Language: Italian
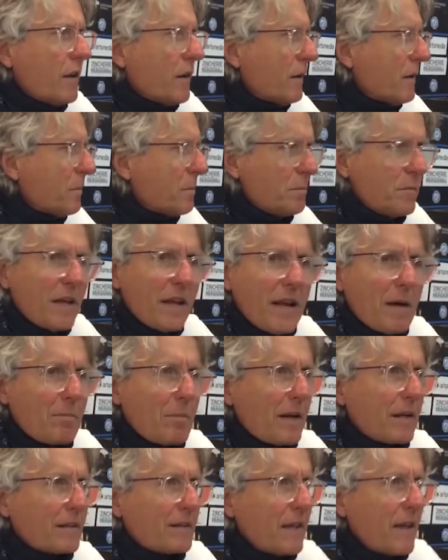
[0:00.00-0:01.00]
eh, della
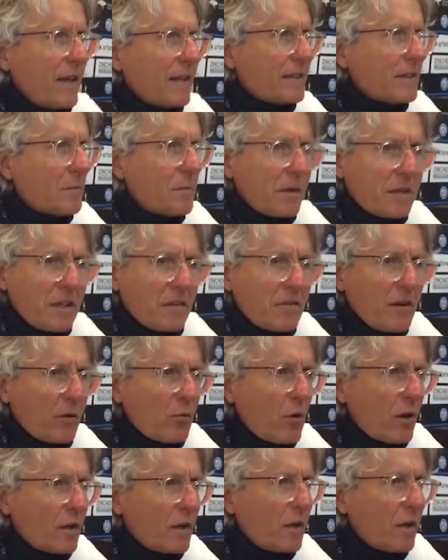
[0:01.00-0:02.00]
partenza, perché
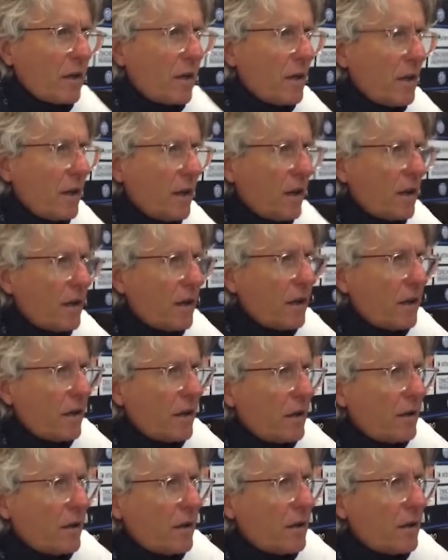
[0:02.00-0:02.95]
fra qualche